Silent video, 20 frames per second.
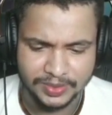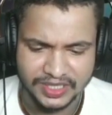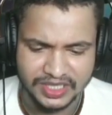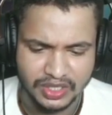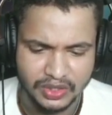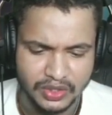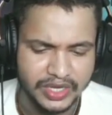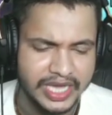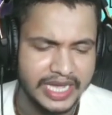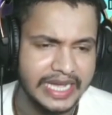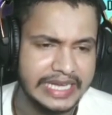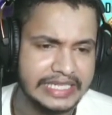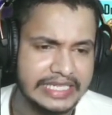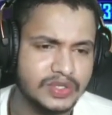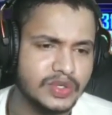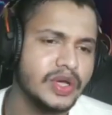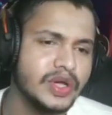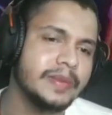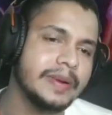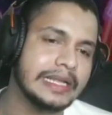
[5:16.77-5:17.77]
एक सौ पंद्रह हो गया
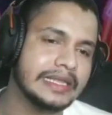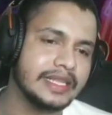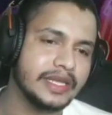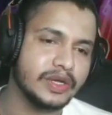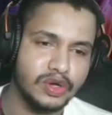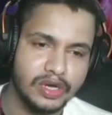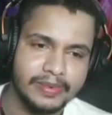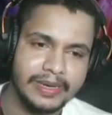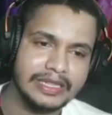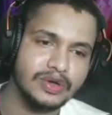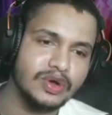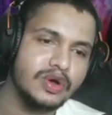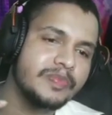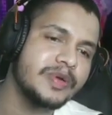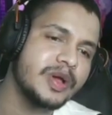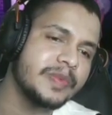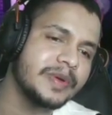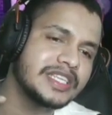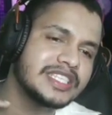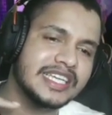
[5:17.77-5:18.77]
गैस कोई बात नहीं कोई बात
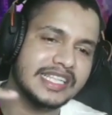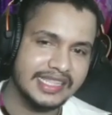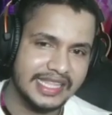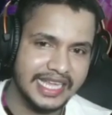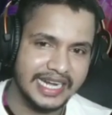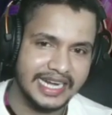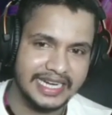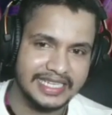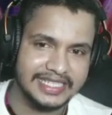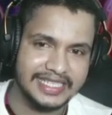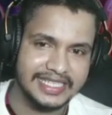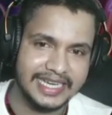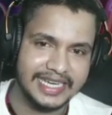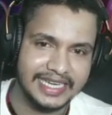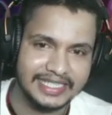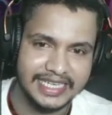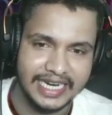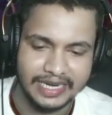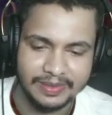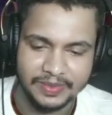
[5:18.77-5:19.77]
नहीं ओपी ओपी चलते रहना
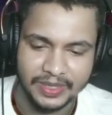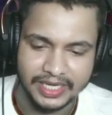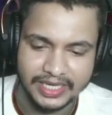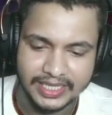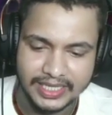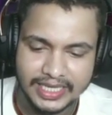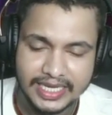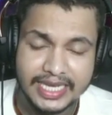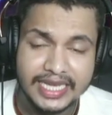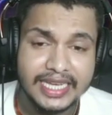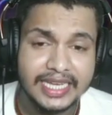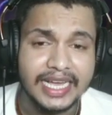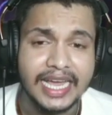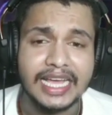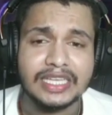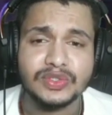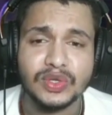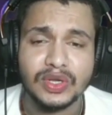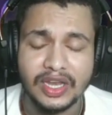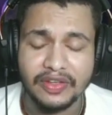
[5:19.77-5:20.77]
चाहिए गैस चैट में
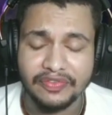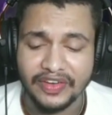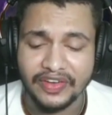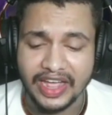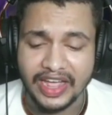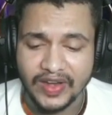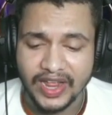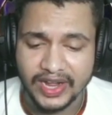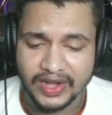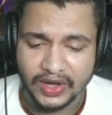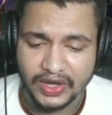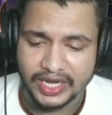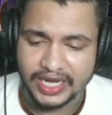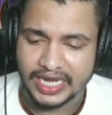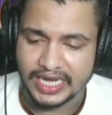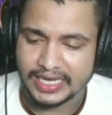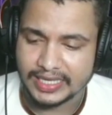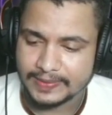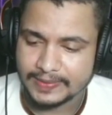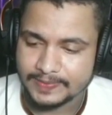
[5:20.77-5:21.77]
गैस ओनली फाइव लाइक
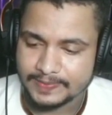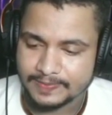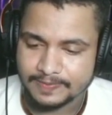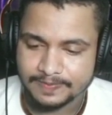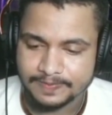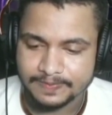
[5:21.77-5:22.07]
और यार